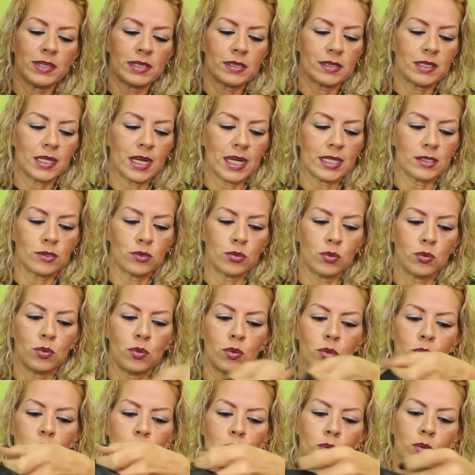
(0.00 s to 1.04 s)
pues trae
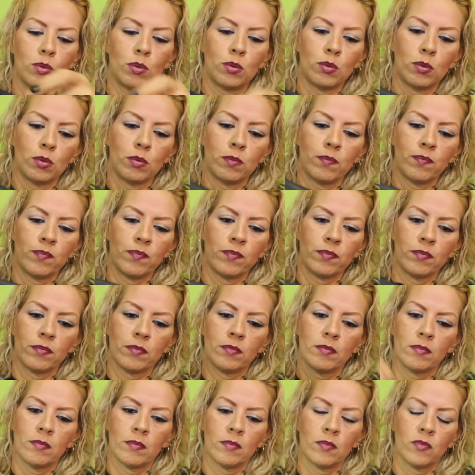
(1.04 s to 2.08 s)
su,
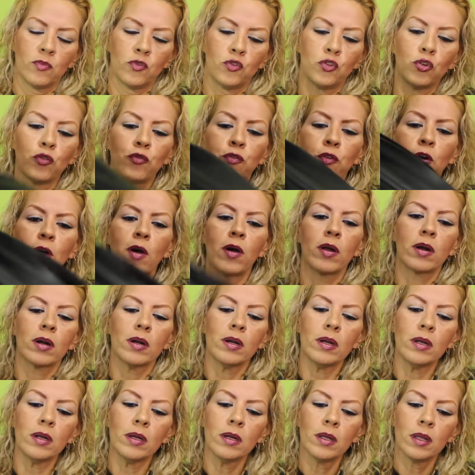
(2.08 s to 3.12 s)
su
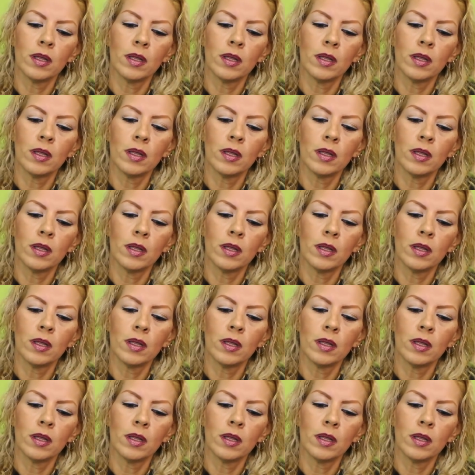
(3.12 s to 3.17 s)
forro.